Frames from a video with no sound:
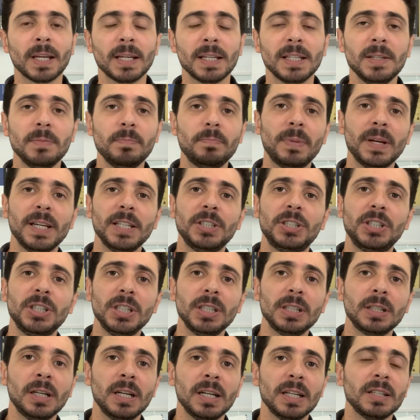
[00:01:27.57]

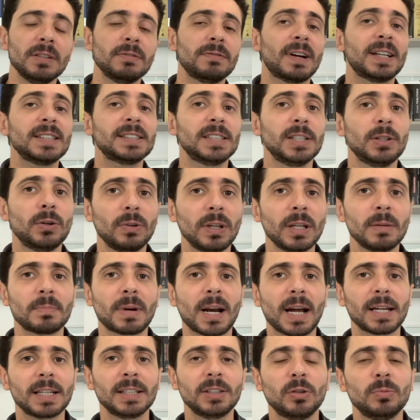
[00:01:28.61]
impedia e fazia eu
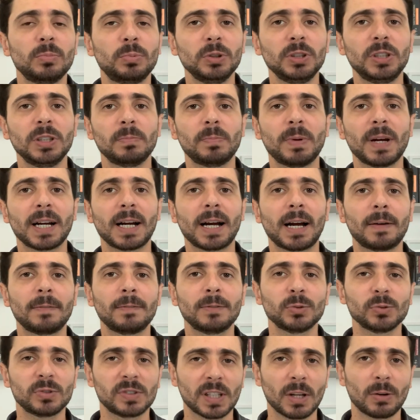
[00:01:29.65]
lembrar que não podia
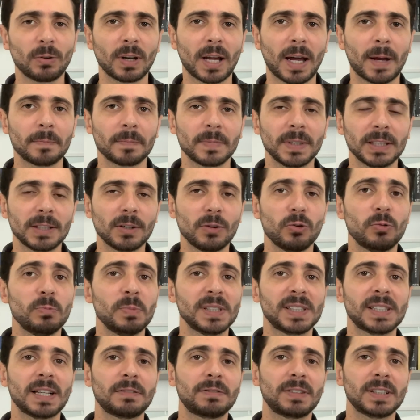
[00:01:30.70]
pegar o celular. Então eu
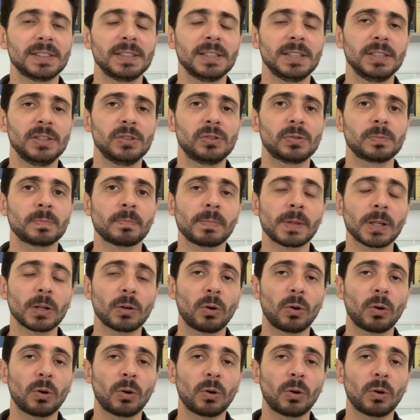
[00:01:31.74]
comecei a fazer isso.